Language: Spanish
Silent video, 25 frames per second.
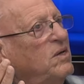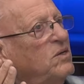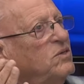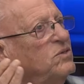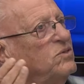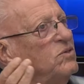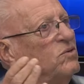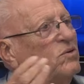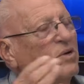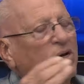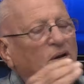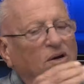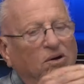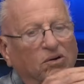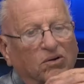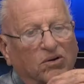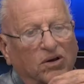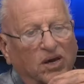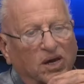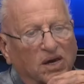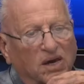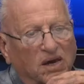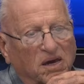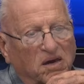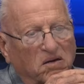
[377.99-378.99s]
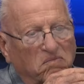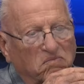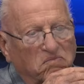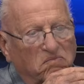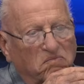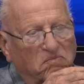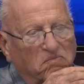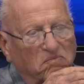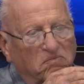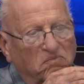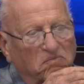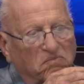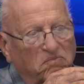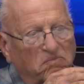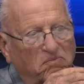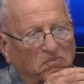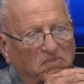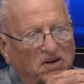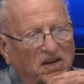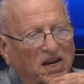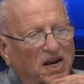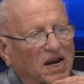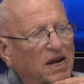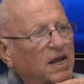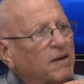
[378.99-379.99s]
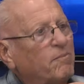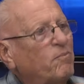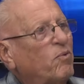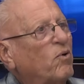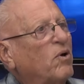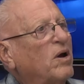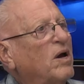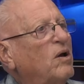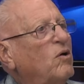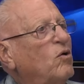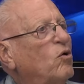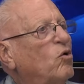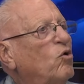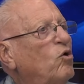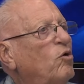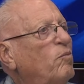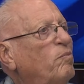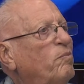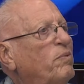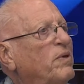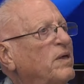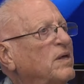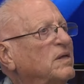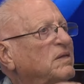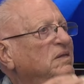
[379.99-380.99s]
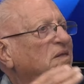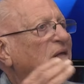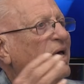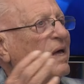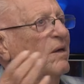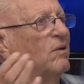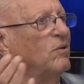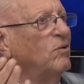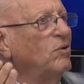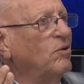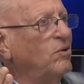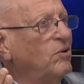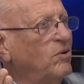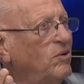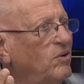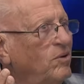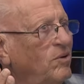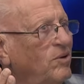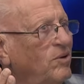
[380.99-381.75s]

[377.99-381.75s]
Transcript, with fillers: yo creo que ni en la época de los golpes de Estado